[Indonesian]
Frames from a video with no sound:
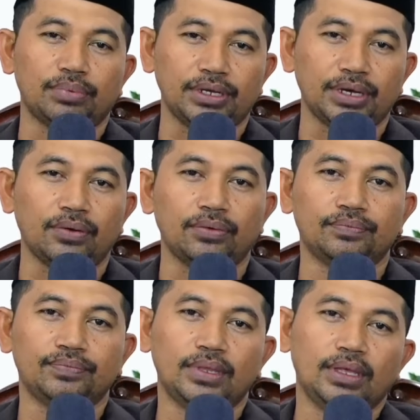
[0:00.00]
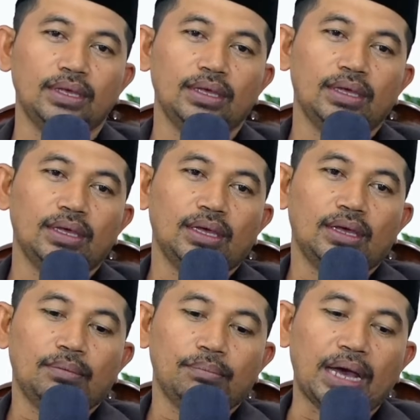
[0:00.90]
beliau
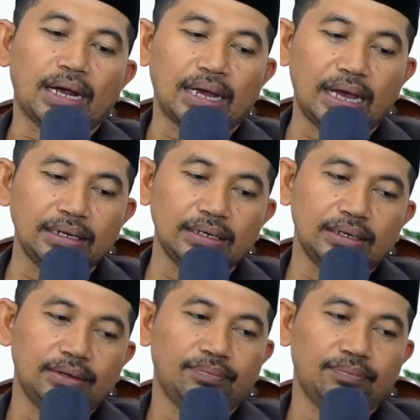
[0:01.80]
bahkan